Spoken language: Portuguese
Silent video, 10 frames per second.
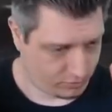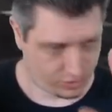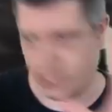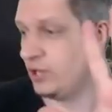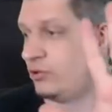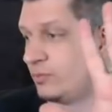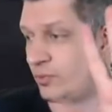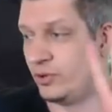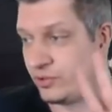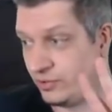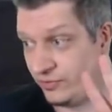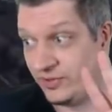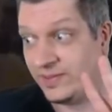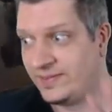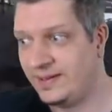quinto ponto que eu
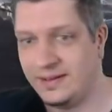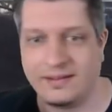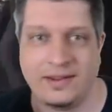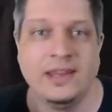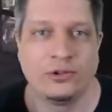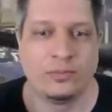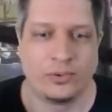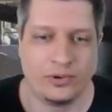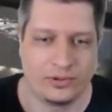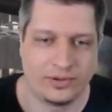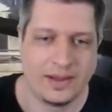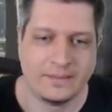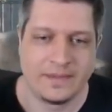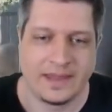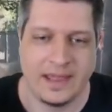fiz assim, né? Quinto ponto
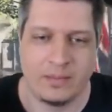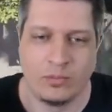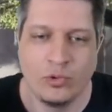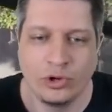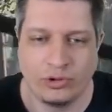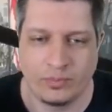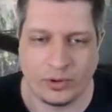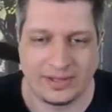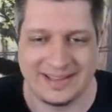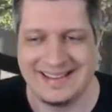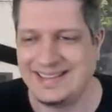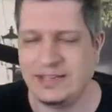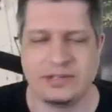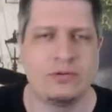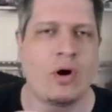que é muito importante,
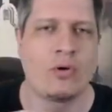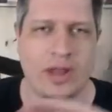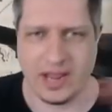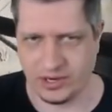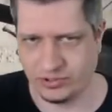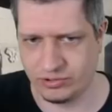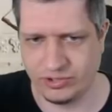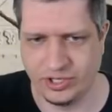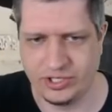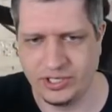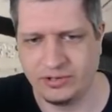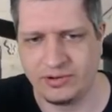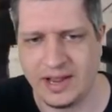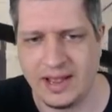isso em qualquer jogo de tiro,